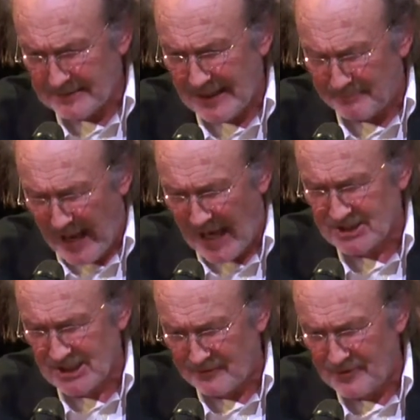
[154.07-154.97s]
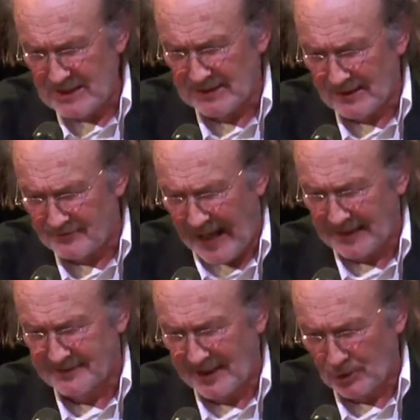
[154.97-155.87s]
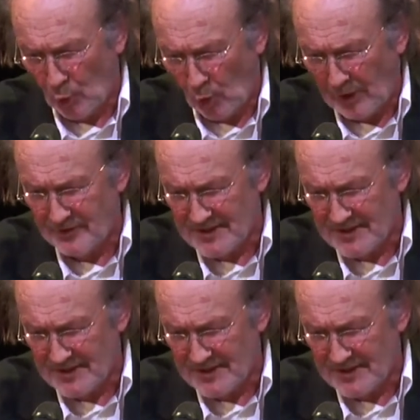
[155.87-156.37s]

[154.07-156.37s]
Der Pascha wieder war Tenor,